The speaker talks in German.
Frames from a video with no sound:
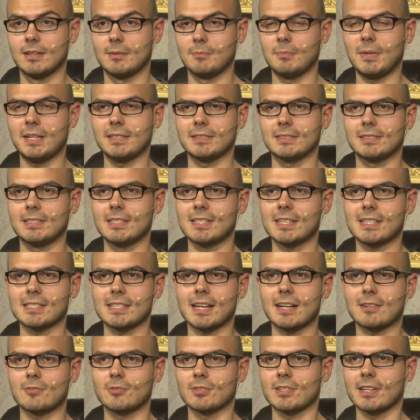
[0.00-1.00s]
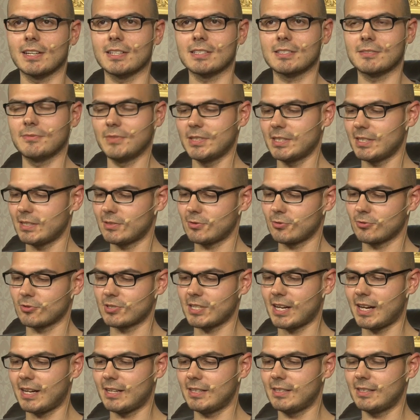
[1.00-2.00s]
Mann, dieser Sakuya ist wieder
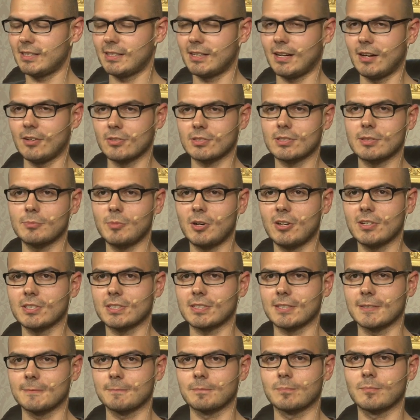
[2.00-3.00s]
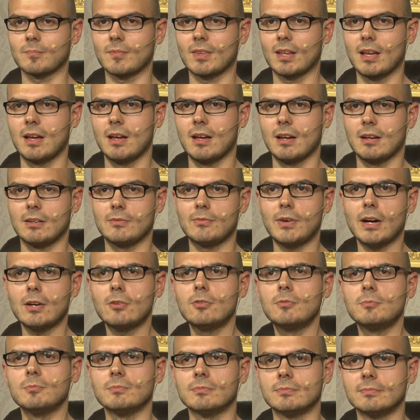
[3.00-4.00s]
total aus dem Häuschen.
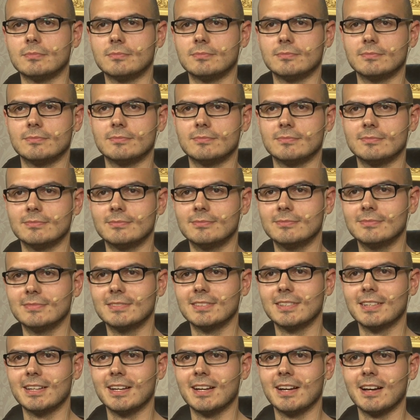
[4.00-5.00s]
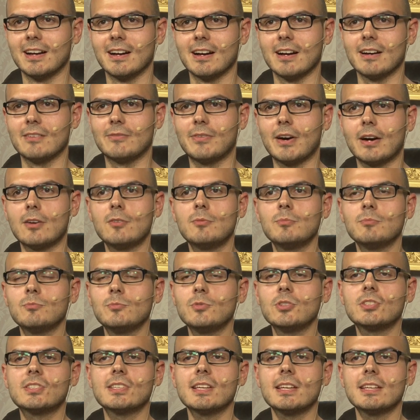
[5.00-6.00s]
Warum? Warum
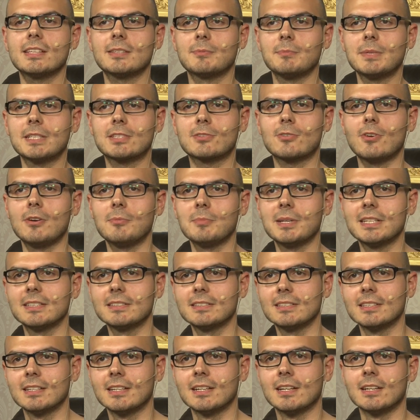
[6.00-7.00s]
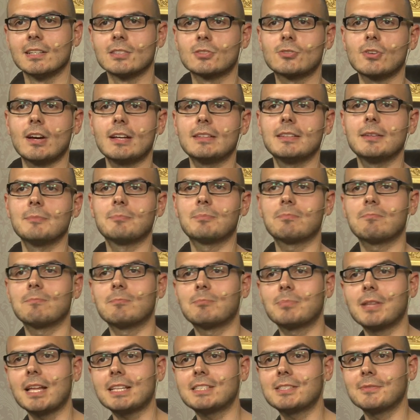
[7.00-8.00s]
müsse ich mitkommen zu einem
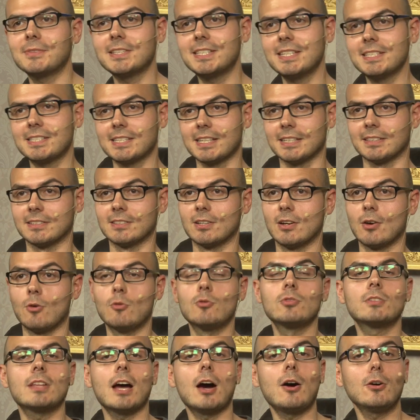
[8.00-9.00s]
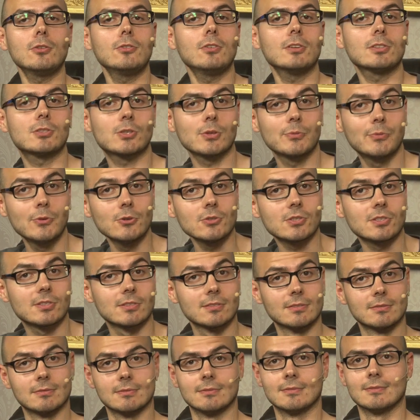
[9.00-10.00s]
Platz wie diesen und auch noch zu
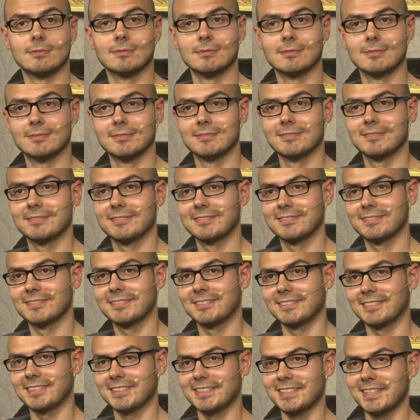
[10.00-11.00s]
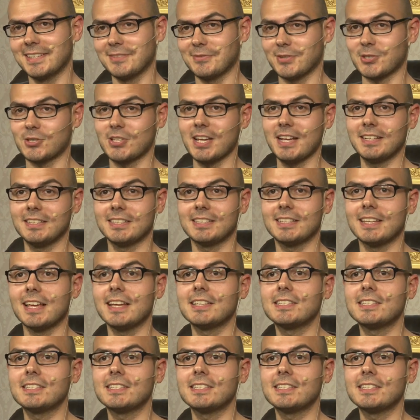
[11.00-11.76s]
Fuß? Ich verstehe nicht.